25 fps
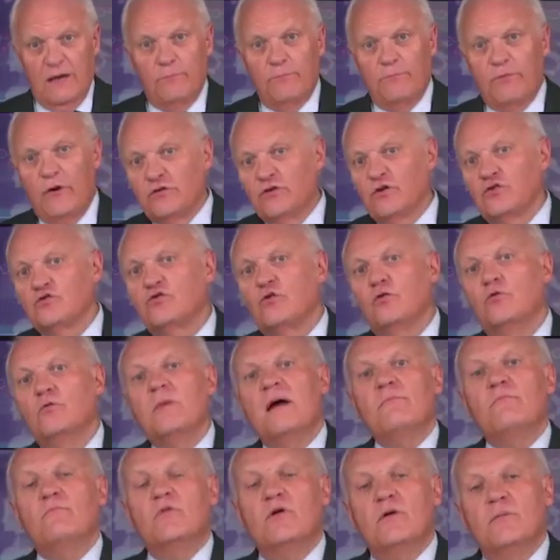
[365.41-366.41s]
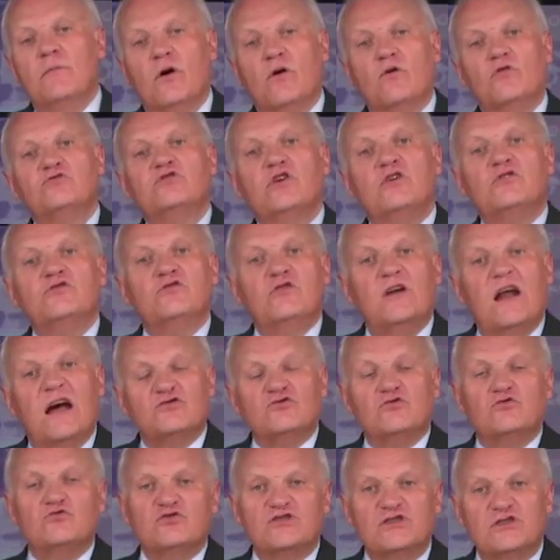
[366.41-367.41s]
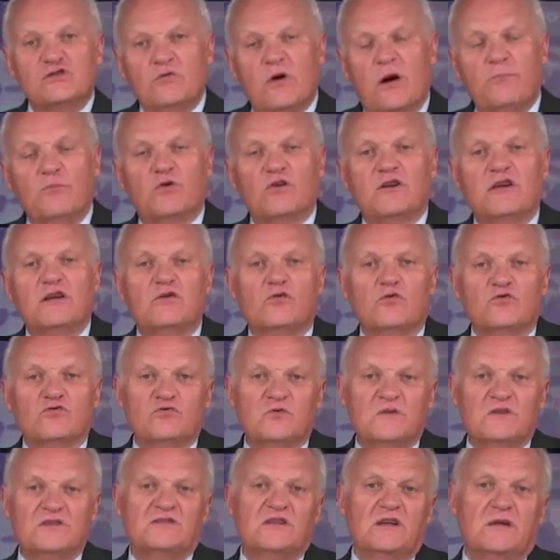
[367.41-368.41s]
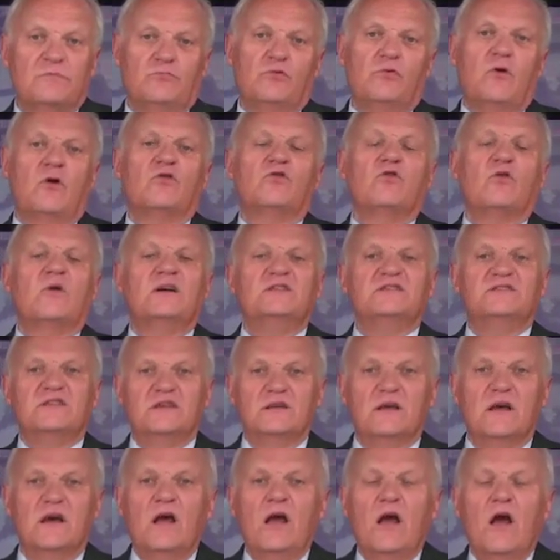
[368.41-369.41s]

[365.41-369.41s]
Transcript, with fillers: pendant qu'au même moment, on donne de l'argent aux Chinois pour qu'ils construisent des ponts en Croatie.